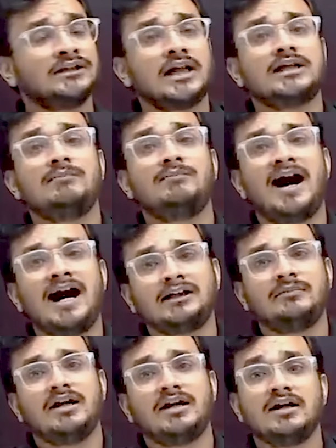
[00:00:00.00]
ताकि
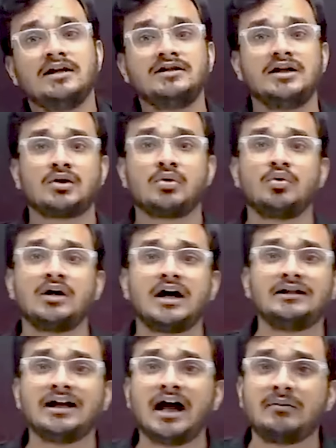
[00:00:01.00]
बाद में ये
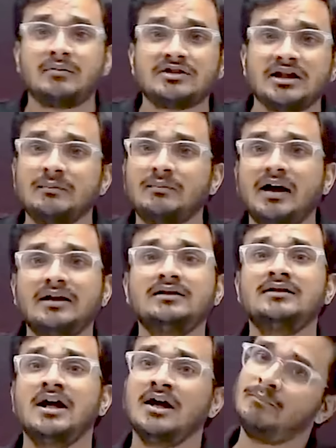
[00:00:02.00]
रोना ना मचे
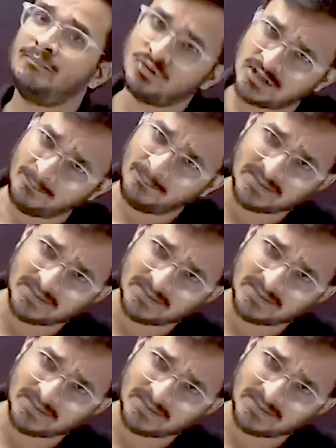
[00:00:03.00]
भाई मुझे